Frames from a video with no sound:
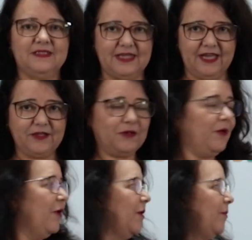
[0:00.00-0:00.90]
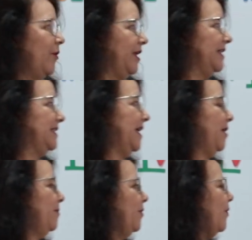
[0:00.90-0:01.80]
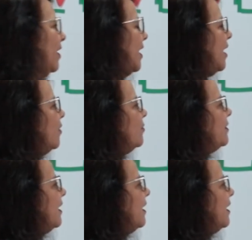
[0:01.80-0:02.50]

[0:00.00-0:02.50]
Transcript: certo? Por exemplo, eu